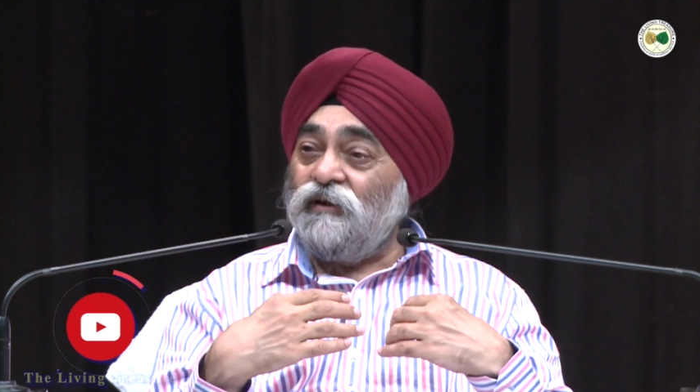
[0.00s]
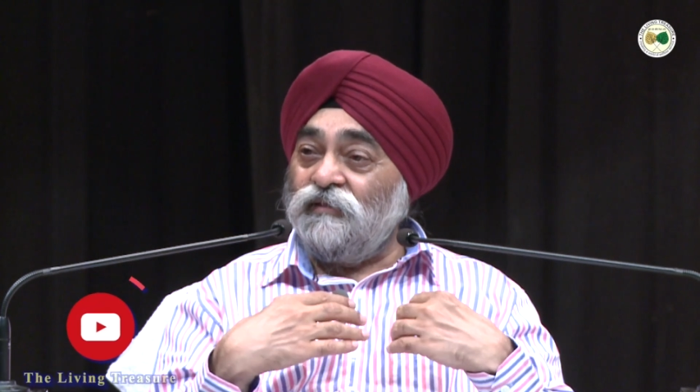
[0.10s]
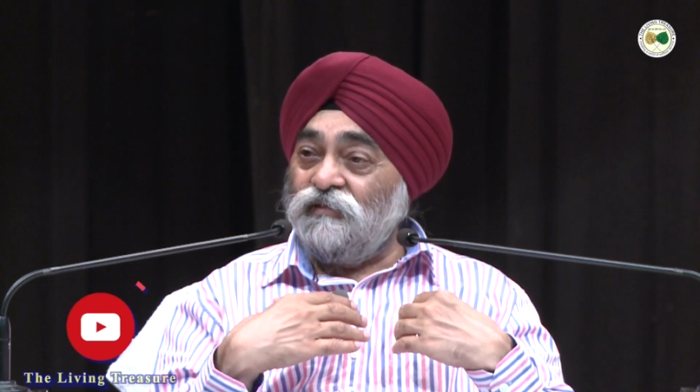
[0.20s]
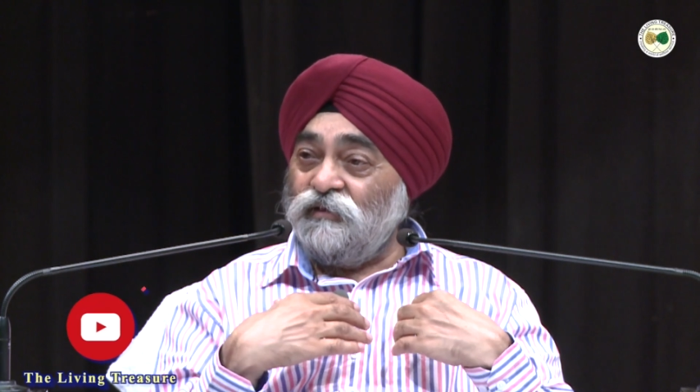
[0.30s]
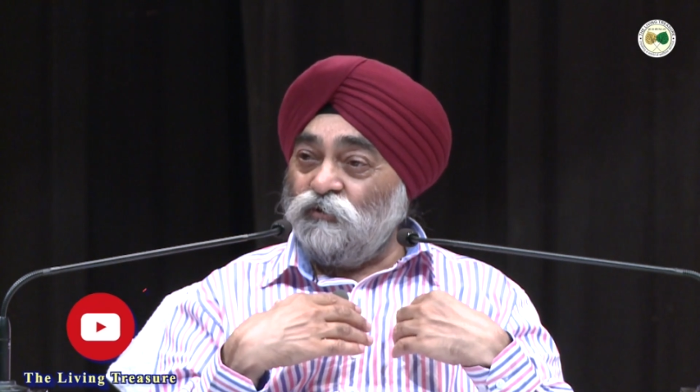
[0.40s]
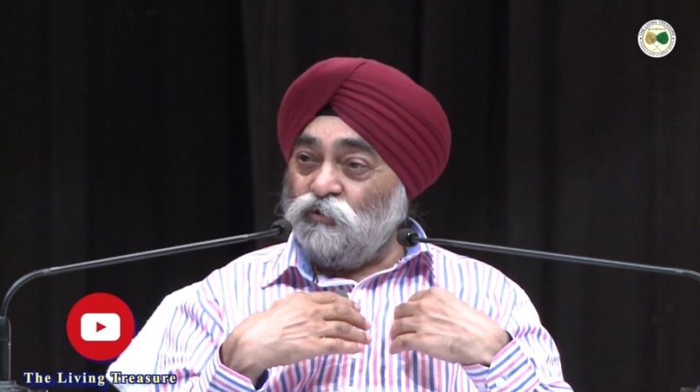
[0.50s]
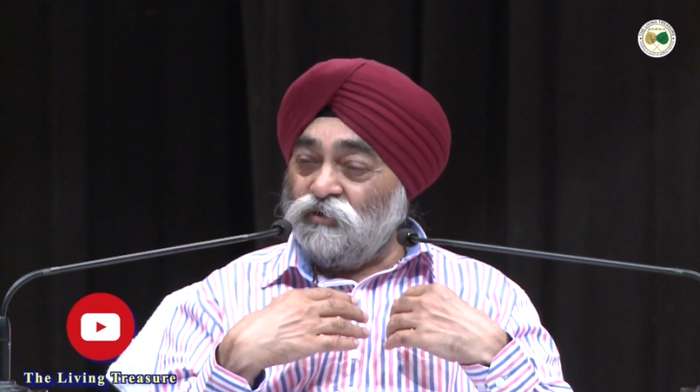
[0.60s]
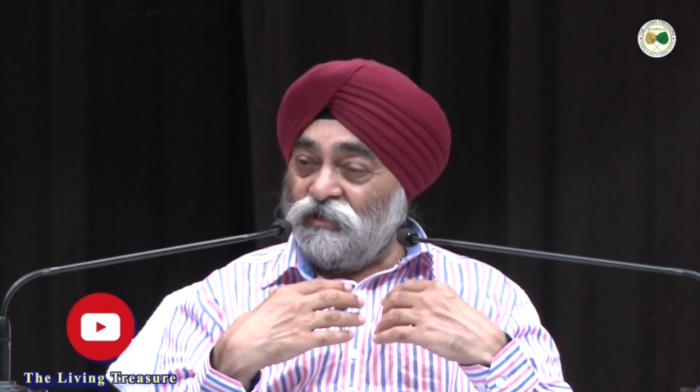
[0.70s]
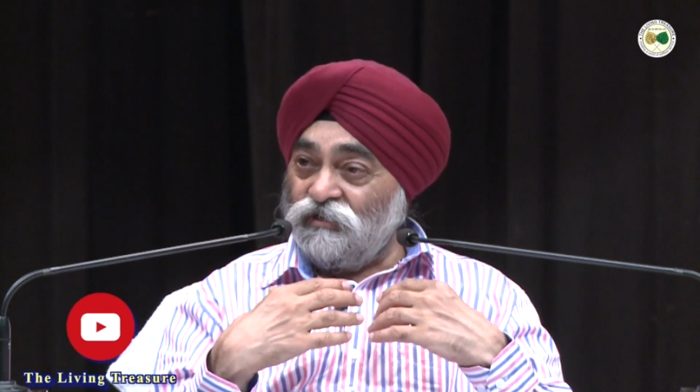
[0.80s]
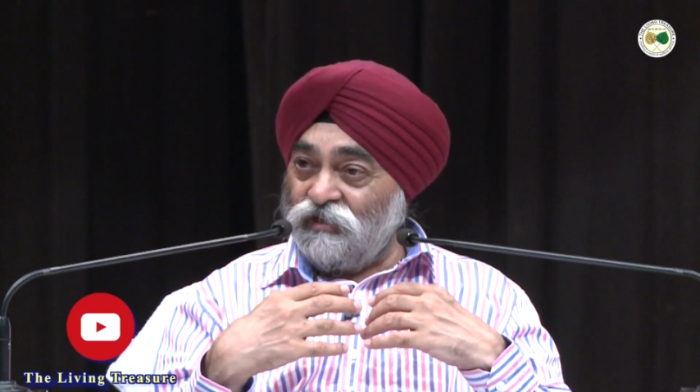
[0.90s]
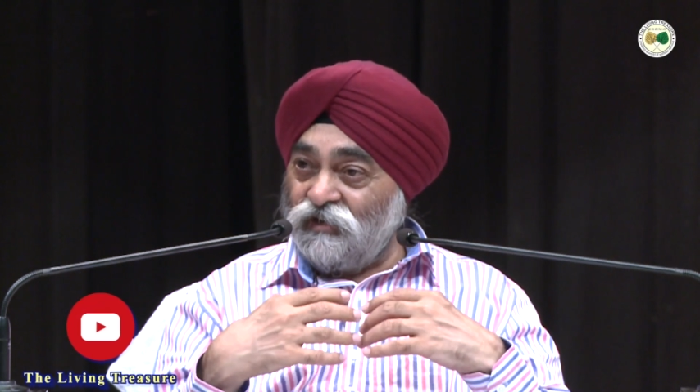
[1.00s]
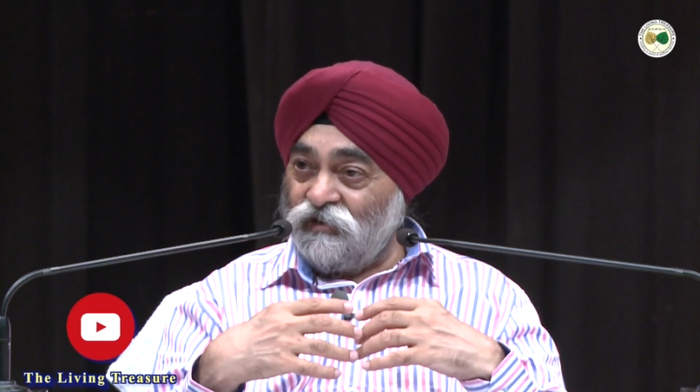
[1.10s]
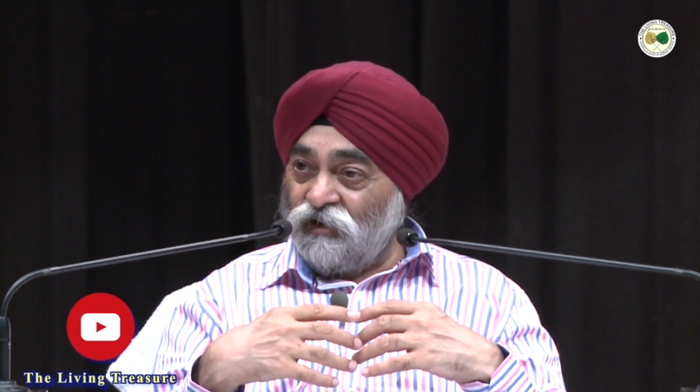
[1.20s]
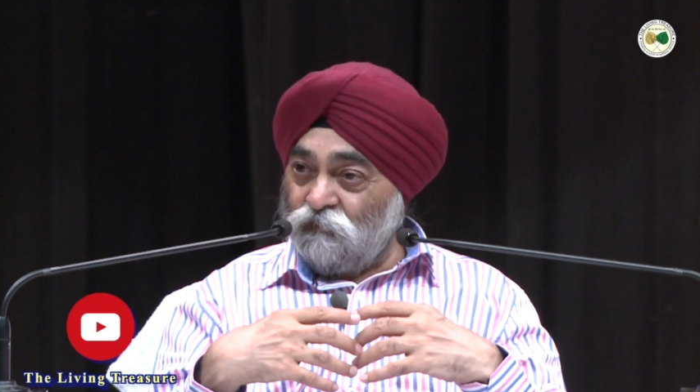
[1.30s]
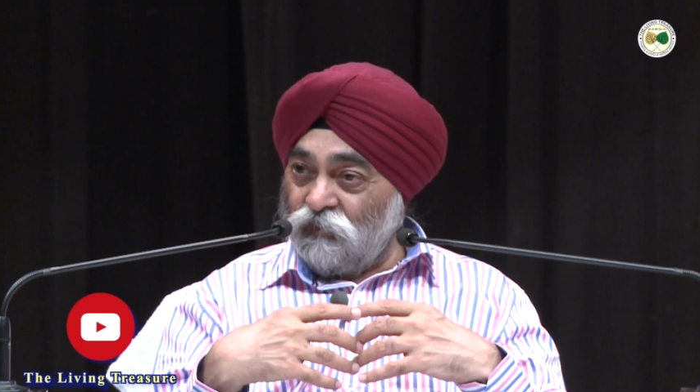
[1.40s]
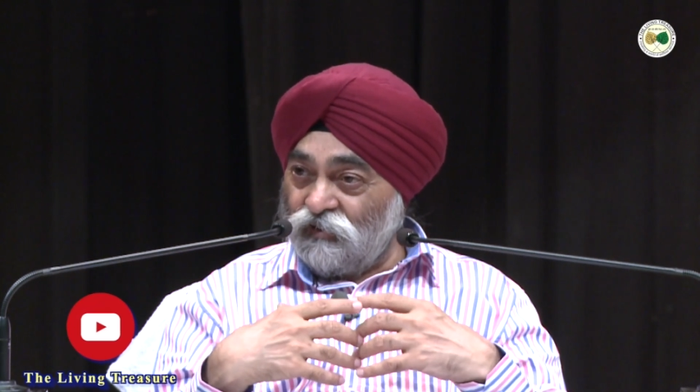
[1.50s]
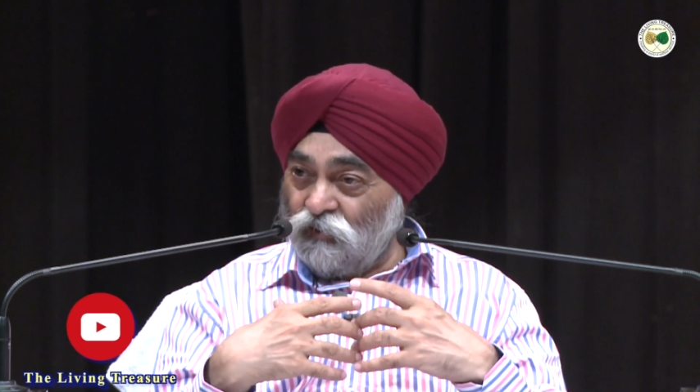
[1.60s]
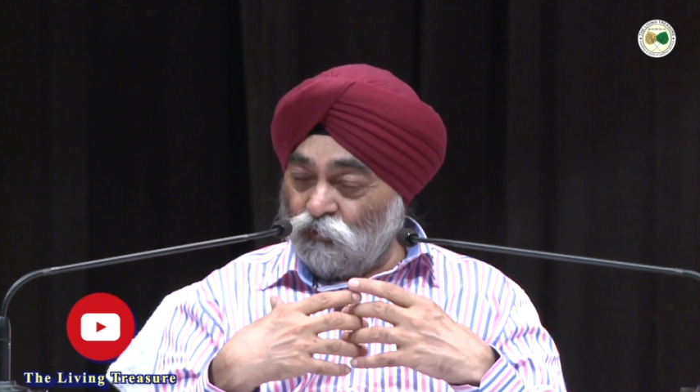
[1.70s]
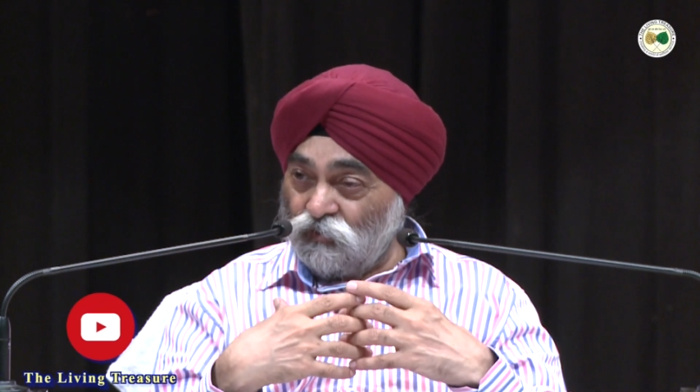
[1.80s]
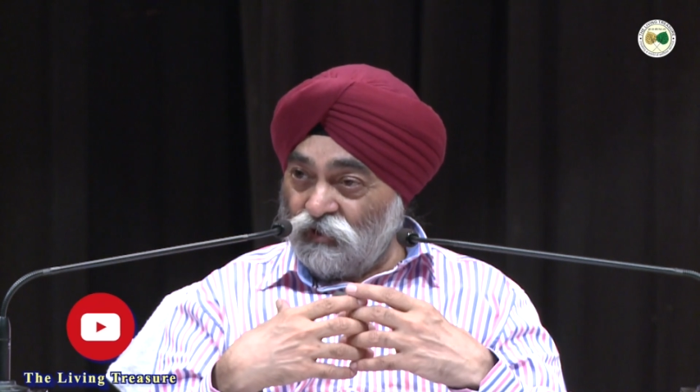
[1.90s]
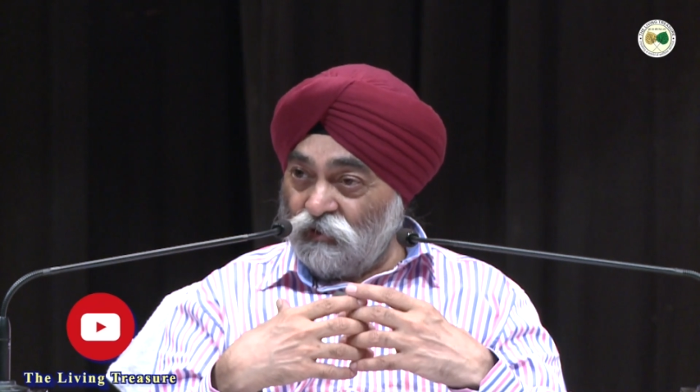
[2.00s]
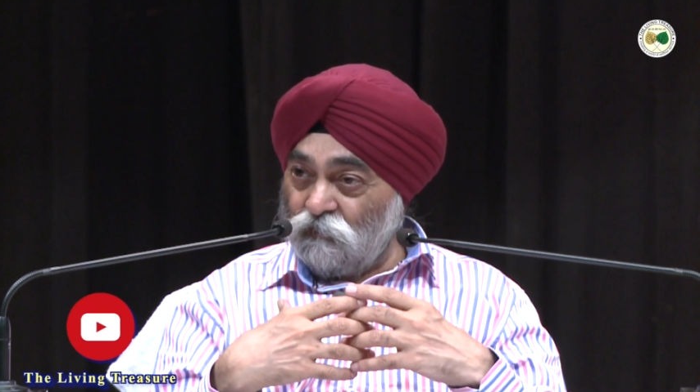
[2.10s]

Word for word: अंदर जो सच के ख्याल पैदा होते हैं